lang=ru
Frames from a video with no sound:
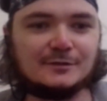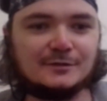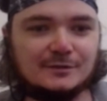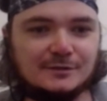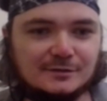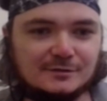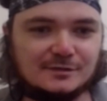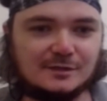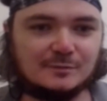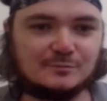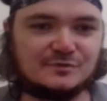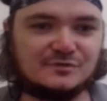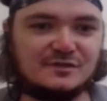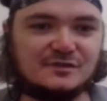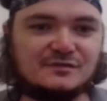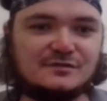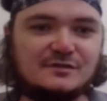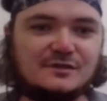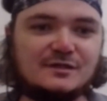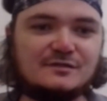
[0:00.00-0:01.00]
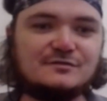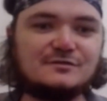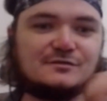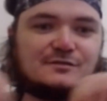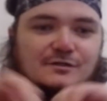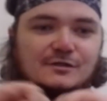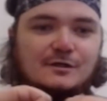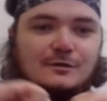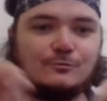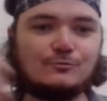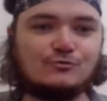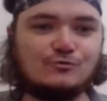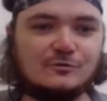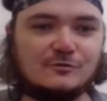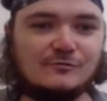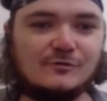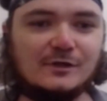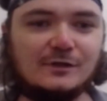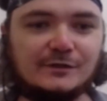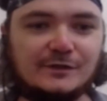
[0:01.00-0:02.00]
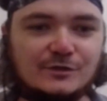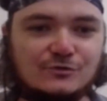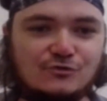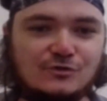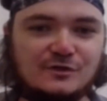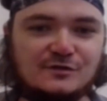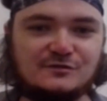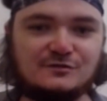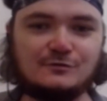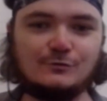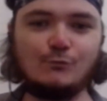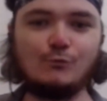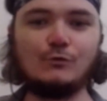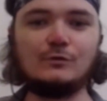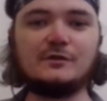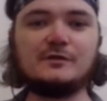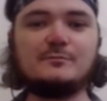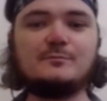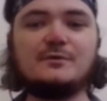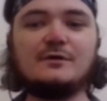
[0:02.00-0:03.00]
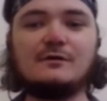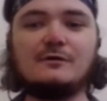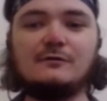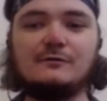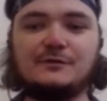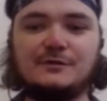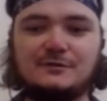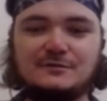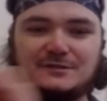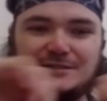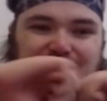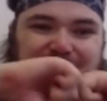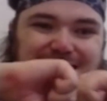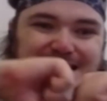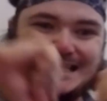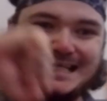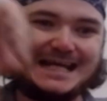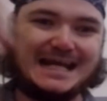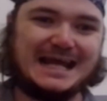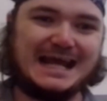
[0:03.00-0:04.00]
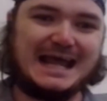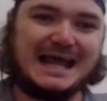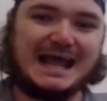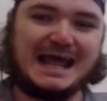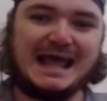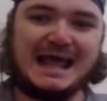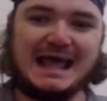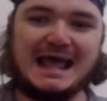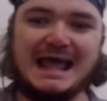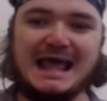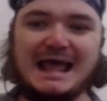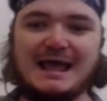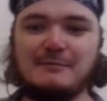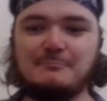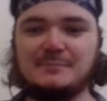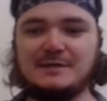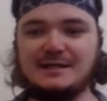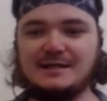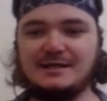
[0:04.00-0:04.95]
И там Цезарь один их, короче, рвал на части, голый бегал, такой, «А,